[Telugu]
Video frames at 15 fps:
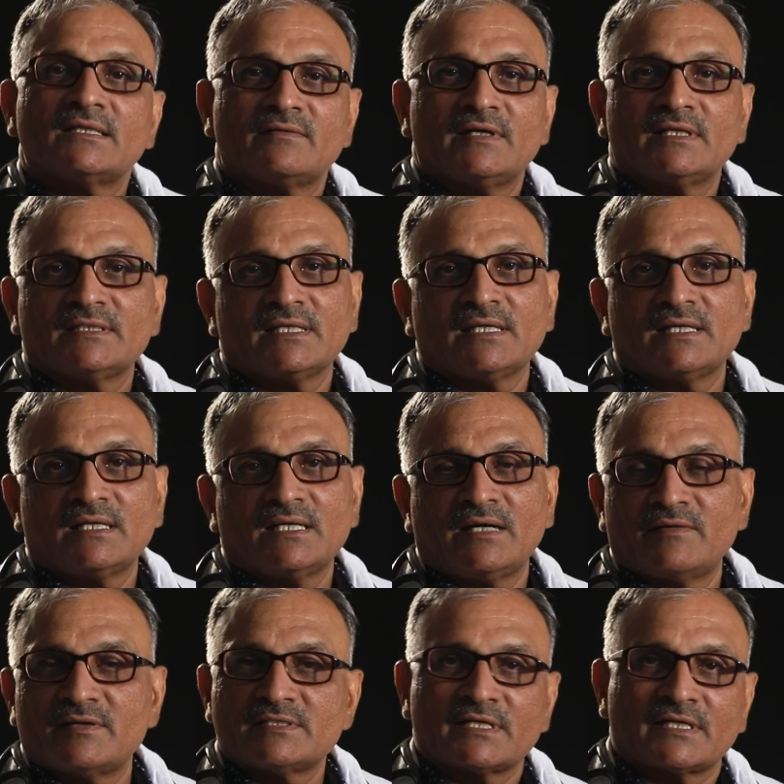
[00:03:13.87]
తర్వాత
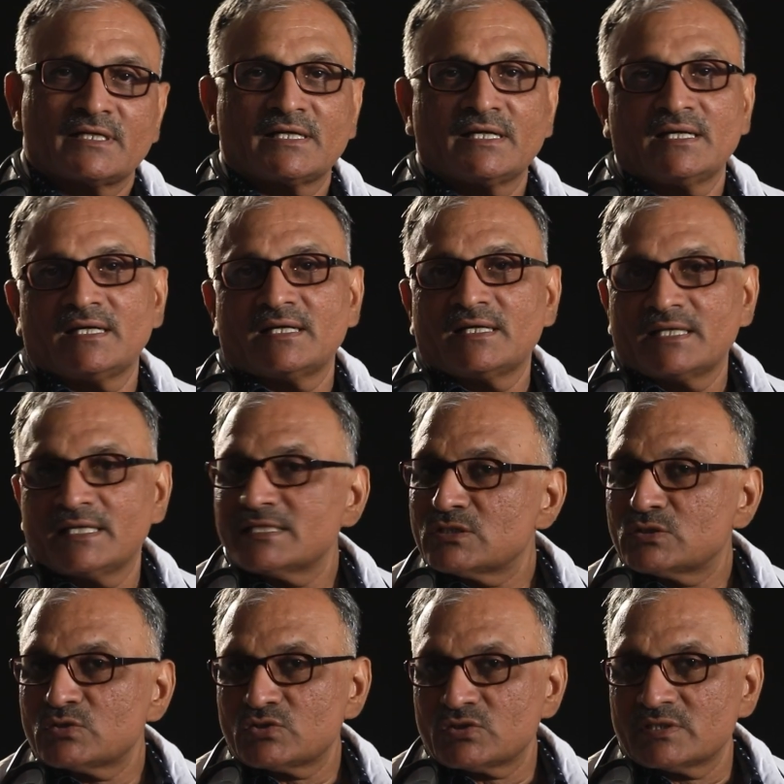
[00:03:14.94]
ఆవిడ చక్కగా లేచి
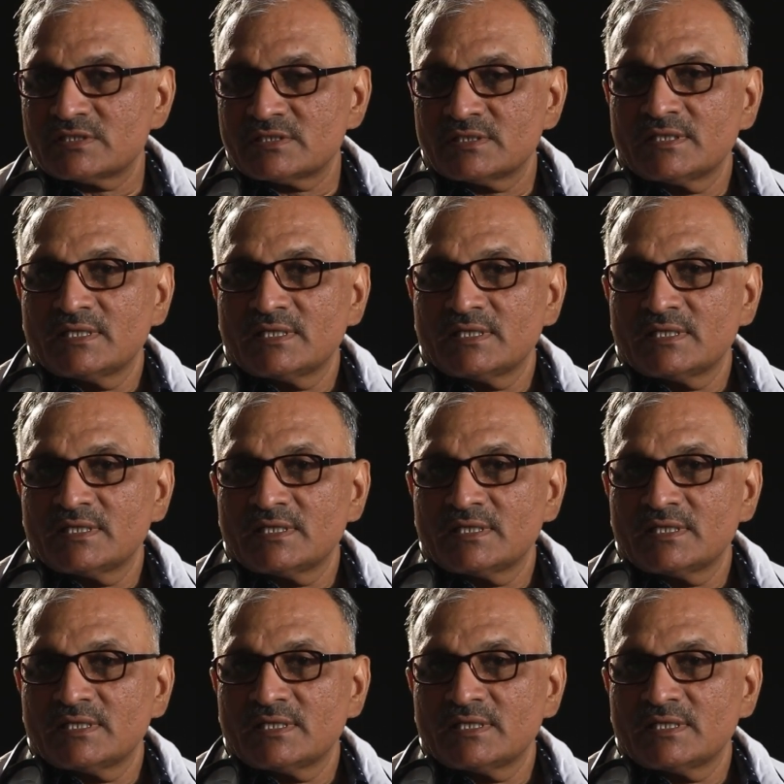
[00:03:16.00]
కూర్చుంది